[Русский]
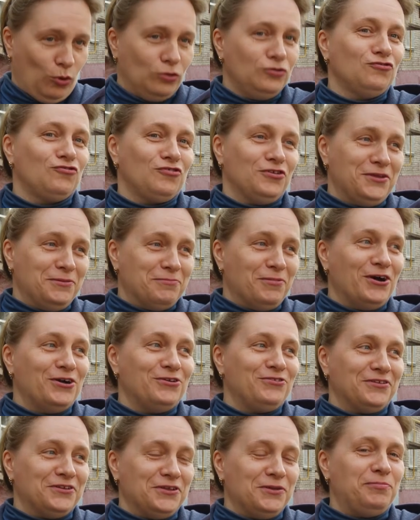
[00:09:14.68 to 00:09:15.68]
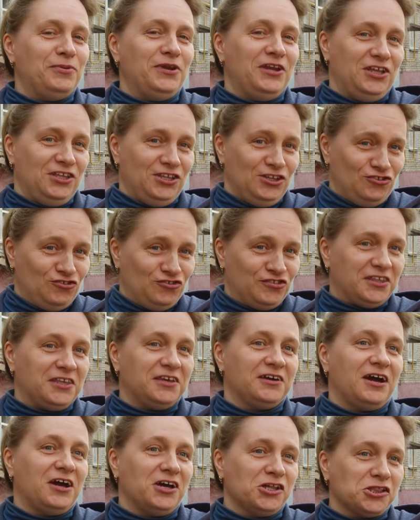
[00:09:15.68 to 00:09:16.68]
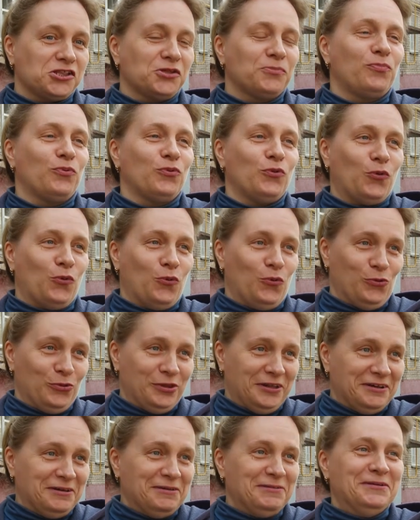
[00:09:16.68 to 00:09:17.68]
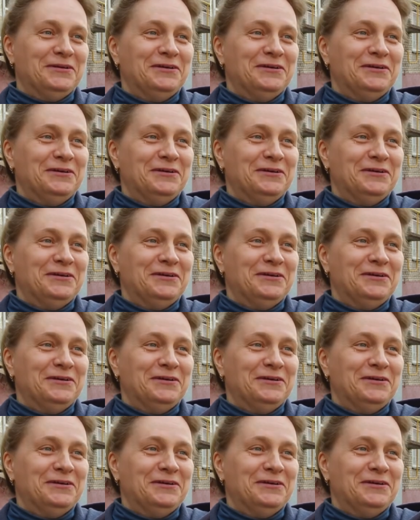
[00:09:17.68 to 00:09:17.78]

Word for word: они занимаются, они периодически каждые полгода